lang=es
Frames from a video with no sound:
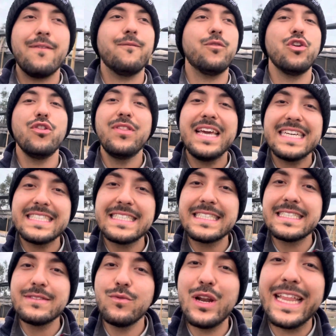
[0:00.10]
Buenos
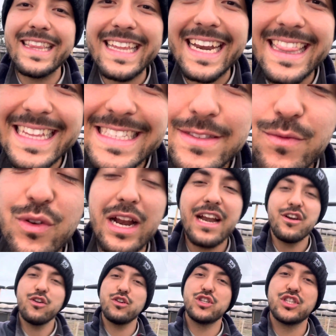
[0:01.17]
días, buenas tardes, buenas
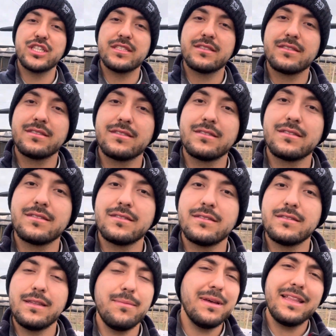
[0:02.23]
noches.
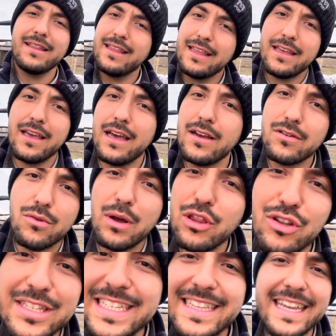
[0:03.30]
Depende de
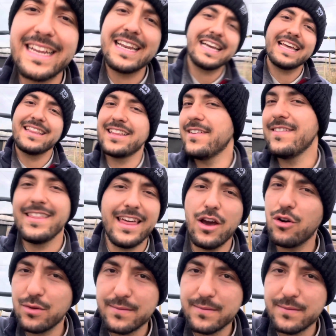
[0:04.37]
cuándo le hiciste clic a este video.